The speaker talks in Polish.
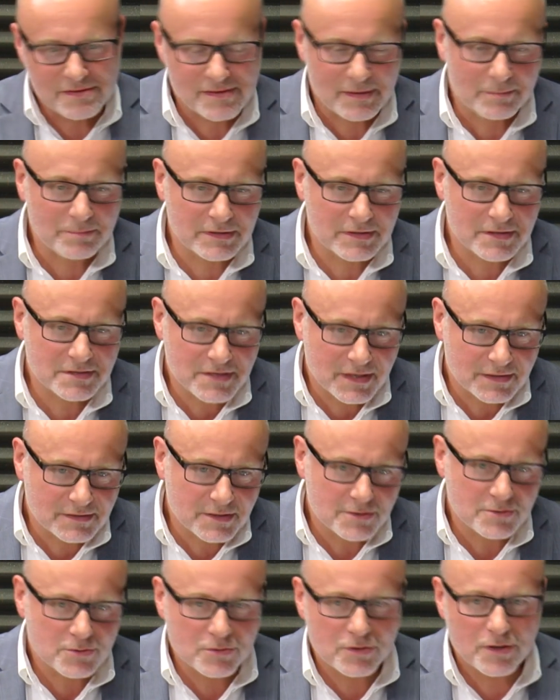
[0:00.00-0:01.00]
zapytać, jak
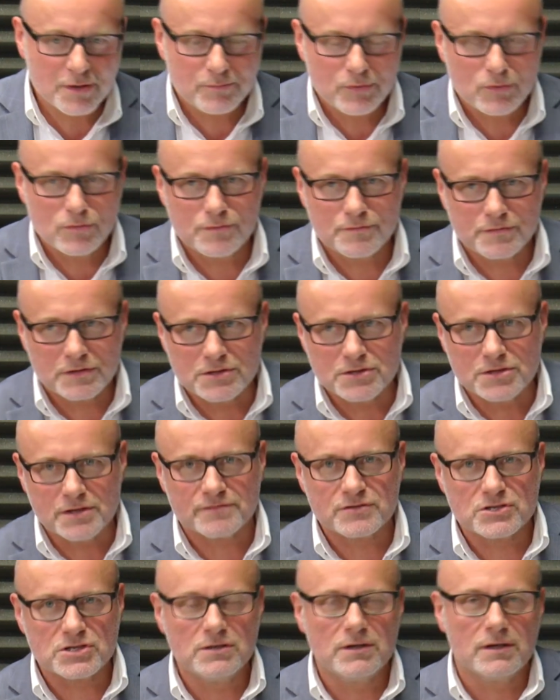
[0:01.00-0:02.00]
te drugie połówki,
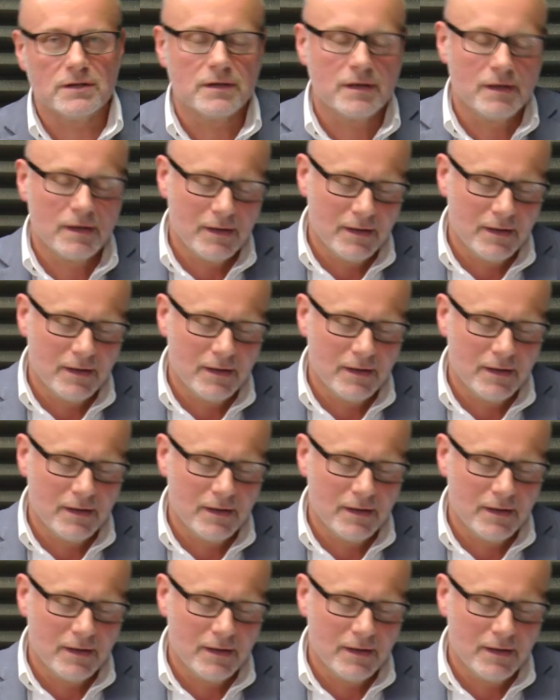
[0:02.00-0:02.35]
dziewczyny,